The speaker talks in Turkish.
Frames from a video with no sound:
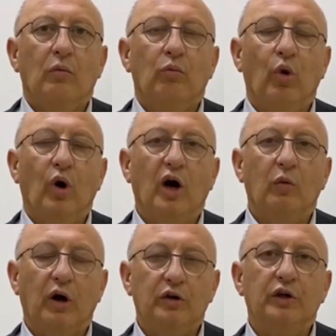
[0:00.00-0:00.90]
Bu AK
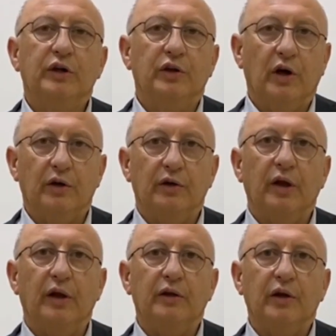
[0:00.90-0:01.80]
Parti iktidarının
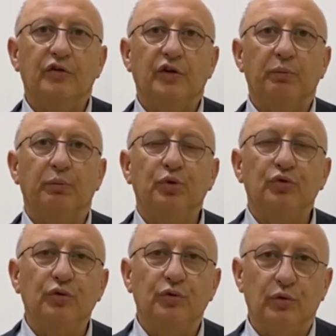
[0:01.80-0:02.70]
neredeyse
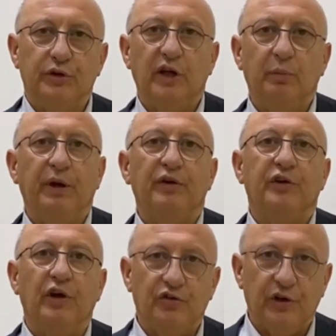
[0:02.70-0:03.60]
bütün ülkeyi
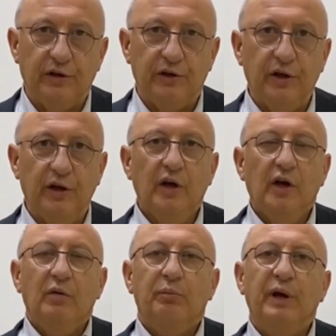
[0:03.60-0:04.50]
peşkeş çektiği
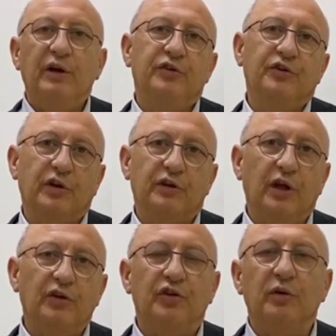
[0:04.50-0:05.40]
beşli
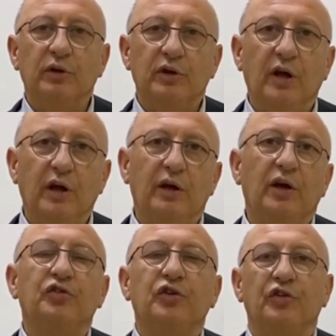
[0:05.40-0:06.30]
çete şimdi de
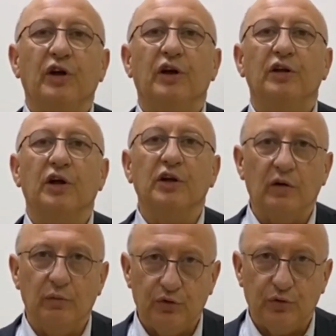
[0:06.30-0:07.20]
Eskişehir'e
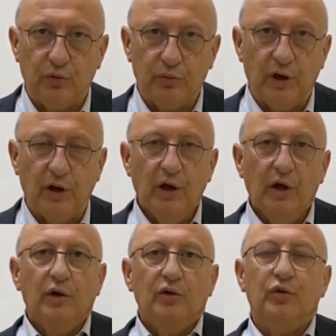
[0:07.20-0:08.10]
dadanmış durumda.
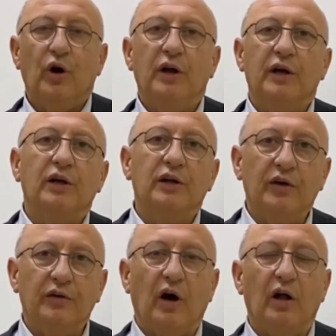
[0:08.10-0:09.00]
Şu ana
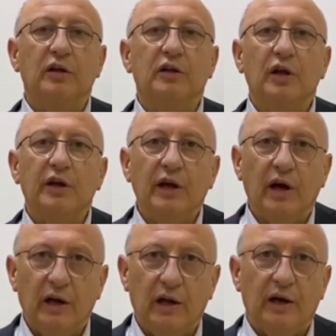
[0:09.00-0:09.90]
kadar aldıkları
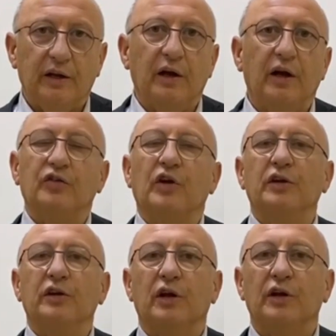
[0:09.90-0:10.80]
ihalelerden
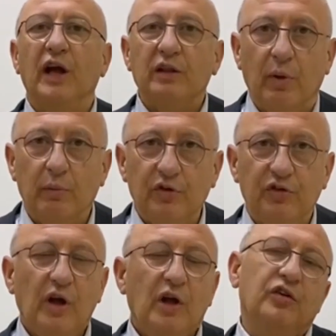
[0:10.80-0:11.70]
kazandıkları yetmemiş,
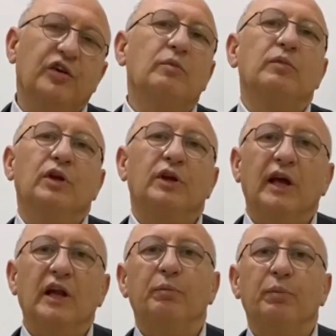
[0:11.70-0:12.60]
şimdi
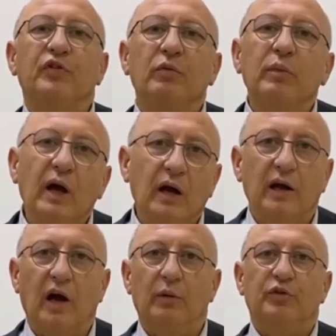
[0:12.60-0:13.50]
gelip bizim
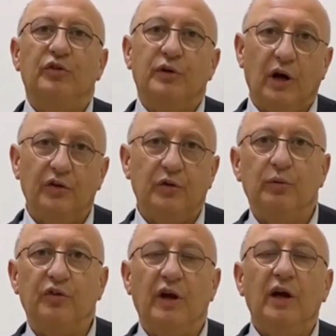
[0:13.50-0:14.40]
Nihal
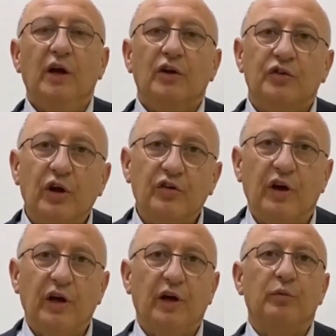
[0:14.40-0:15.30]
Gazi'mize,
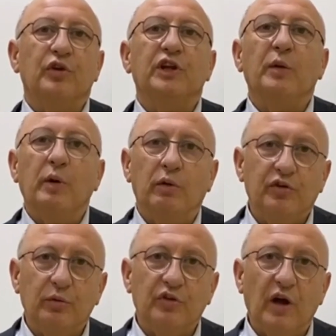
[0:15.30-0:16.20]
Sarıcakaya'mıza,
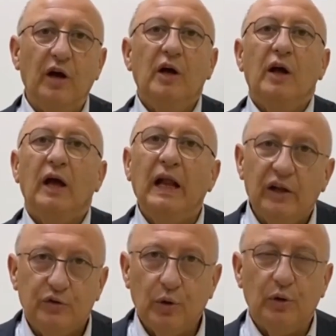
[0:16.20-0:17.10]
Tepebaşı'mıza el
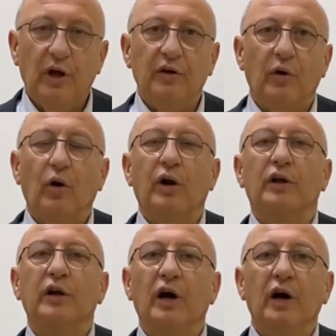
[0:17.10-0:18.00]
atıyorlar.
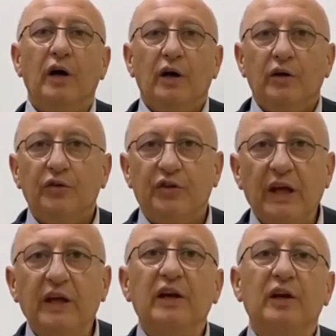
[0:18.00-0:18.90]
Orada
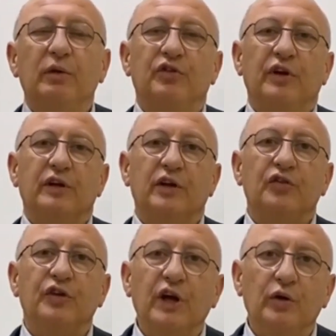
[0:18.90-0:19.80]
zehirli bir şekilde
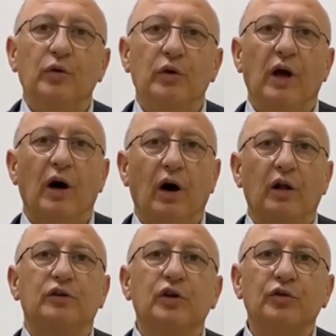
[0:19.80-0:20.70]
siyanürle
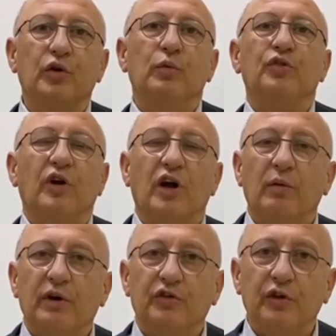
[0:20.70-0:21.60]
altın, gümüş
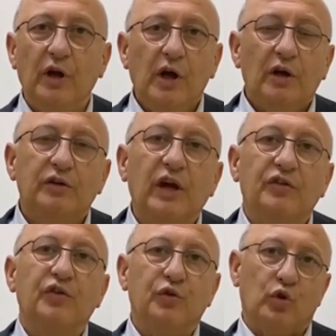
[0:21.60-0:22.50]
aramak için
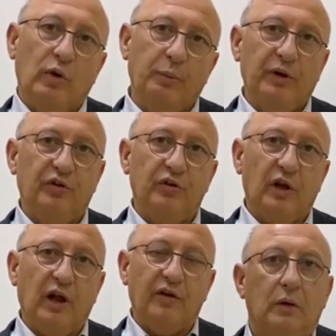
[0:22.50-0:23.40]
tesis kurma
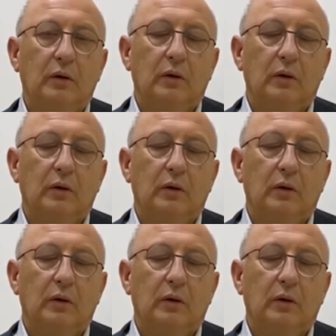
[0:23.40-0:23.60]
peşindeler.